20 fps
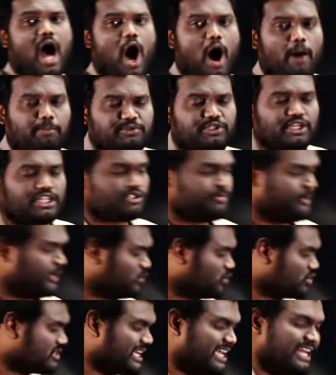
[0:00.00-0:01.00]
ఆప్షన్స్ మీరు
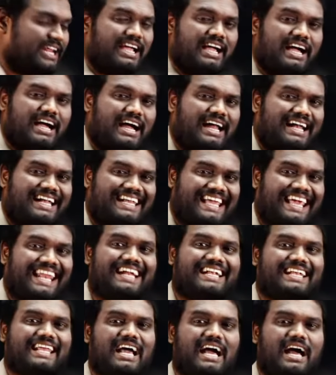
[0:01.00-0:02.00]
చూస్తే కనుక
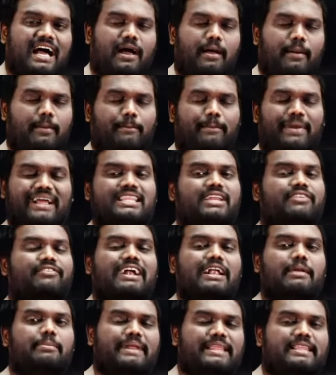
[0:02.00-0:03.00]
డైరెక్ట్గా మదర్
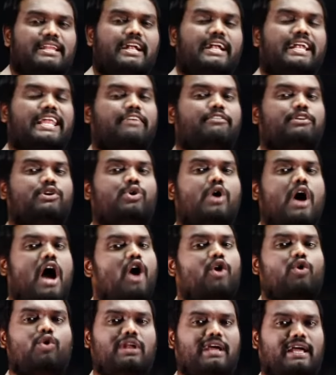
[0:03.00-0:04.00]
వాళ్ళ బ్రదర్ అంటే ఎవరు
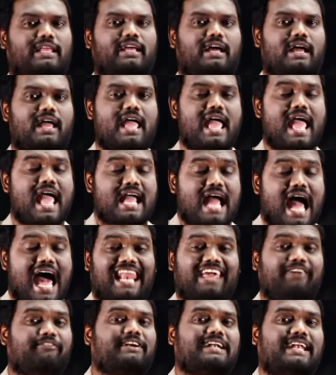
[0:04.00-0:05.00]
అంకులు కదా
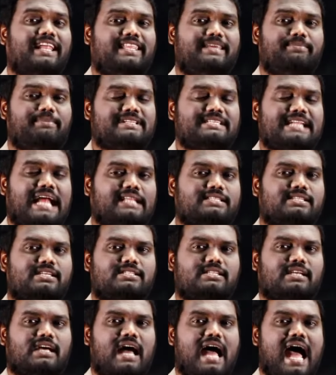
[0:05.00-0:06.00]
అలా ఇవ్వట్లేదు ఈ మధ్యన
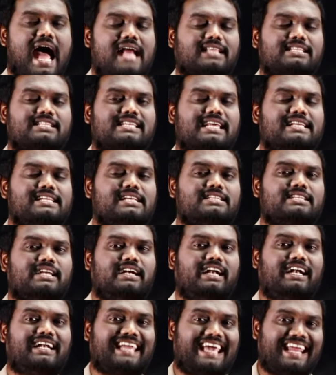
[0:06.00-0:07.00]
ఆన్సర్స్ ఆన్సర్స్ ఏం
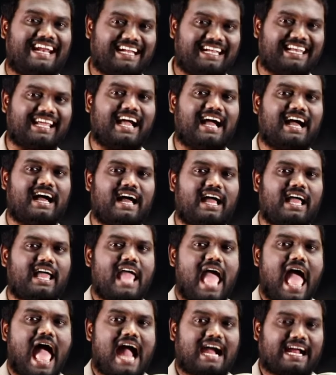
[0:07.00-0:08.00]
చేస్తారంటే డైరెక్ట్గా
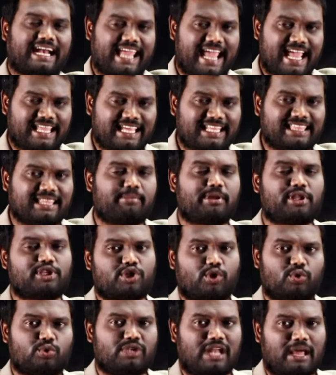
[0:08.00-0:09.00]
అక్కడ ఏదైతే మనం
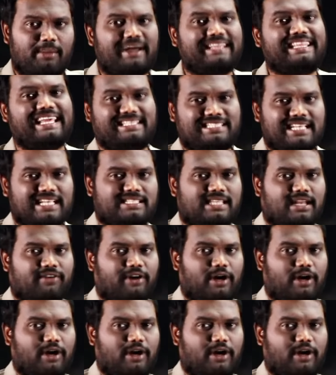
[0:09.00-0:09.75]
చదువుతున్నామో అదే చేస్తున్నారు